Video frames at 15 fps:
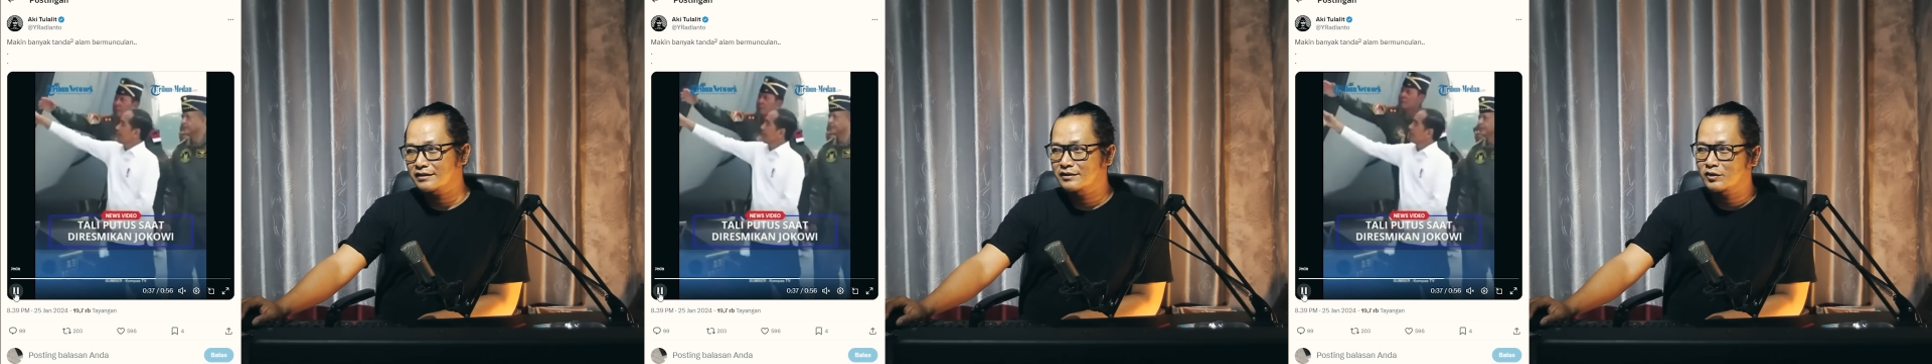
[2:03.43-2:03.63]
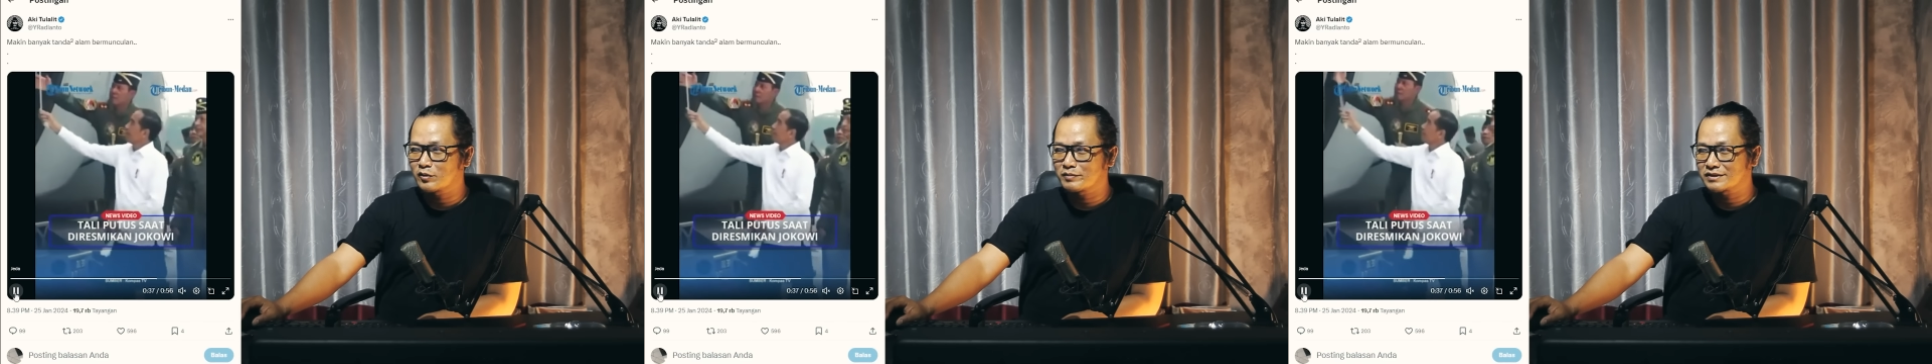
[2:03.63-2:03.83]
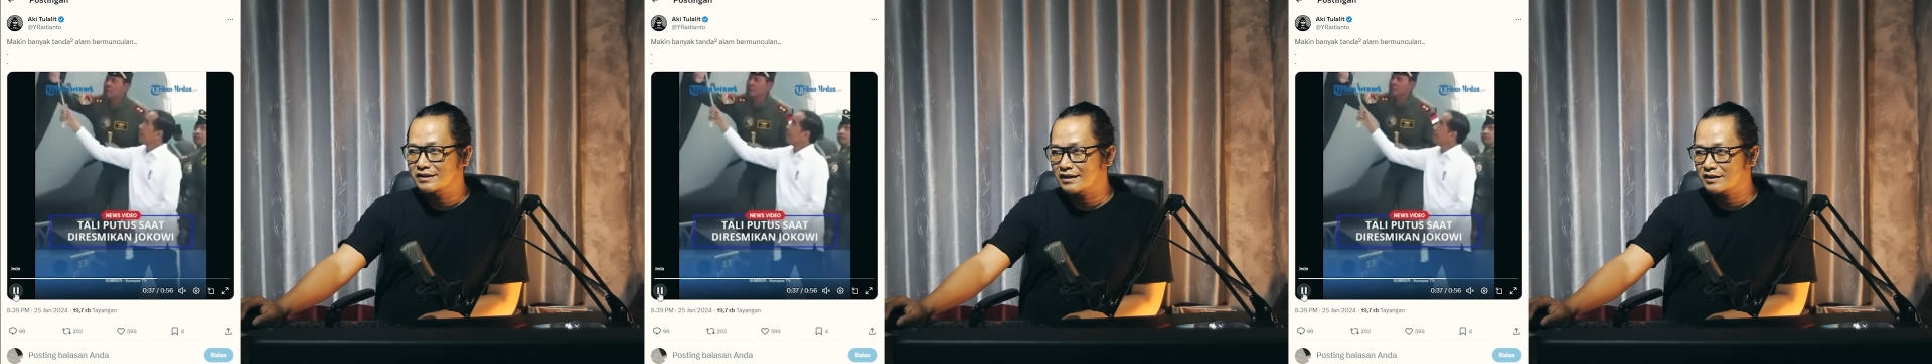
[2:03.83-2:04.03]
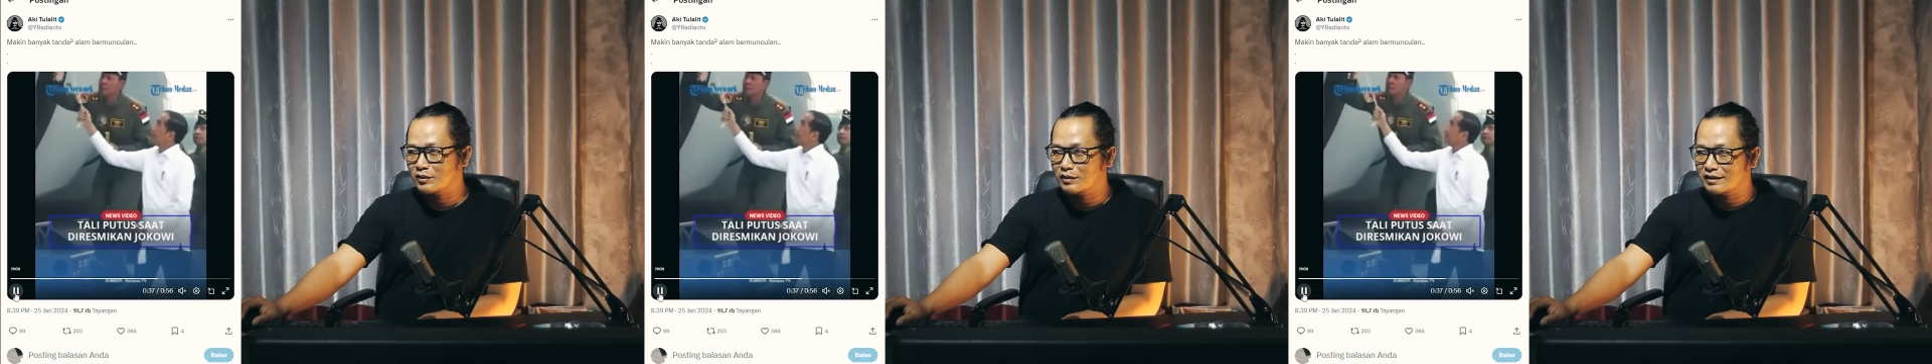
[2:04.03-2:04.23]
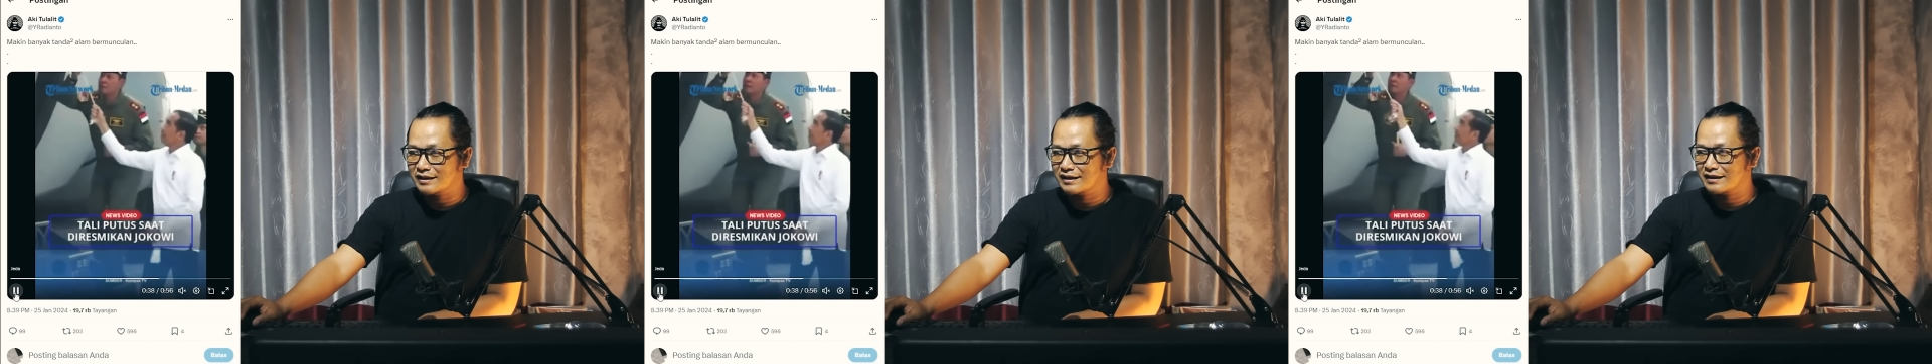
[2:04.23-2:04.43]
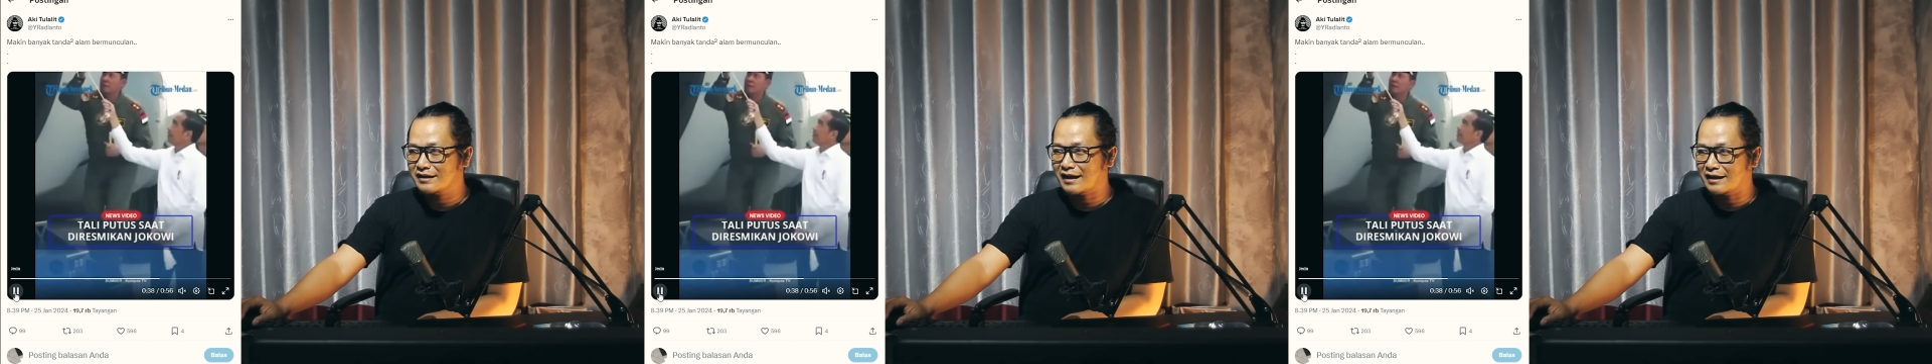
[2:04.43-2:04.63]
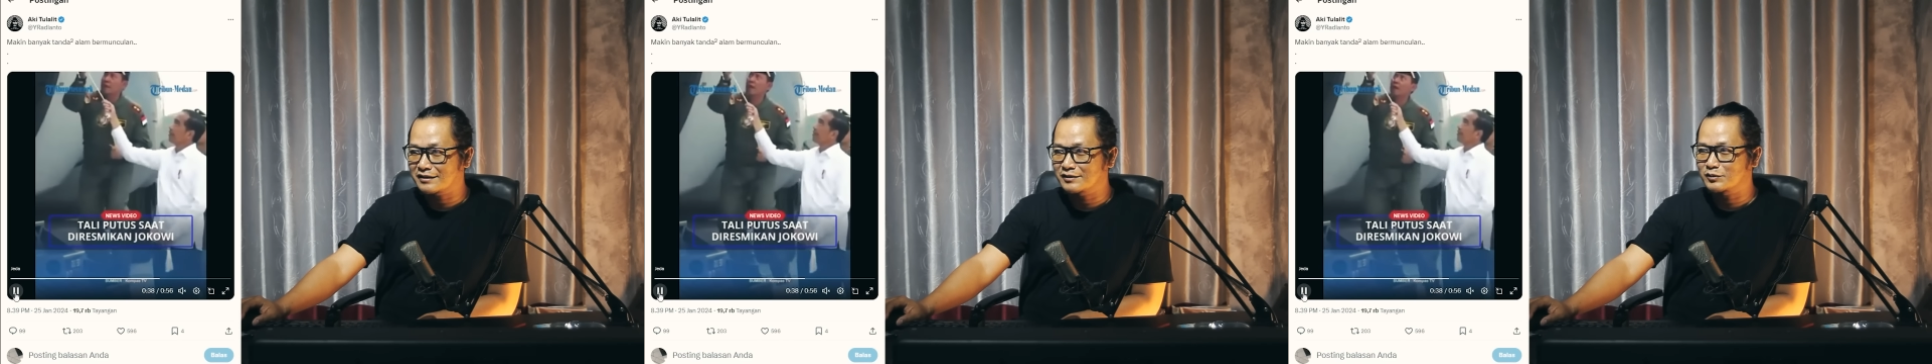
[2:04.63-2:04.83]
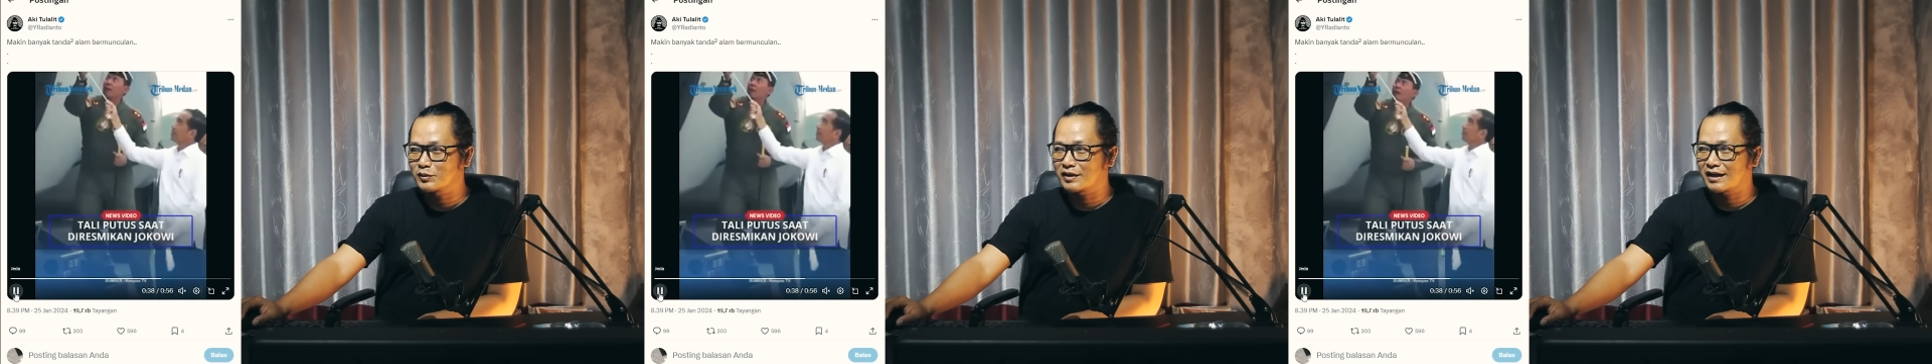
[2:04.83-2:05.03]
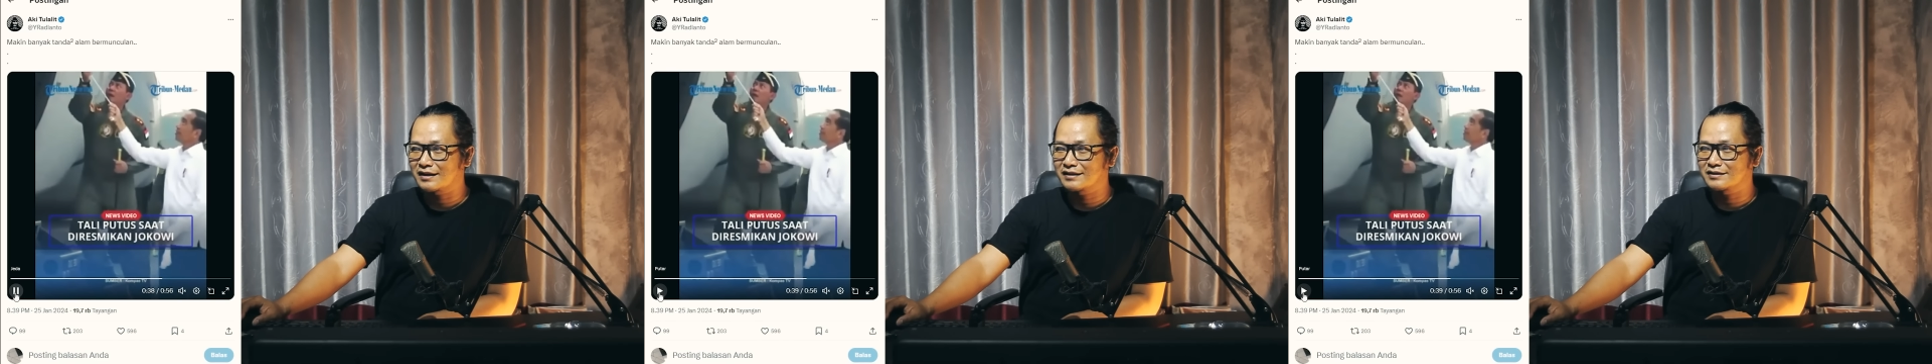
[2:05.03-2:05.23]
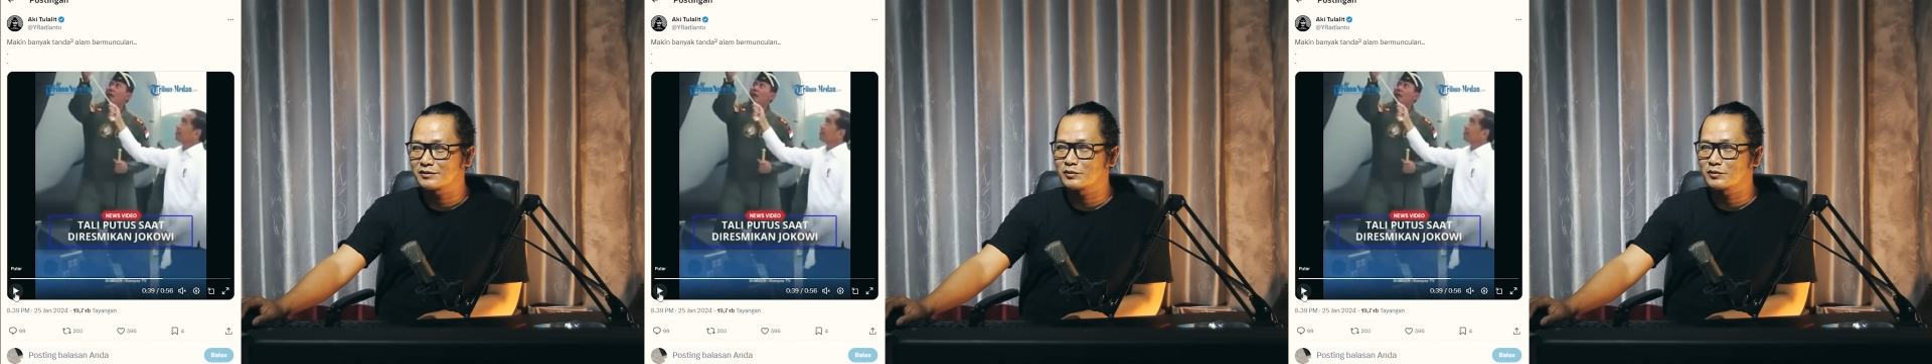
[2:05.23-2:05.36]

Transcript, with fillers: dikomentari oleh Akitu Lalit.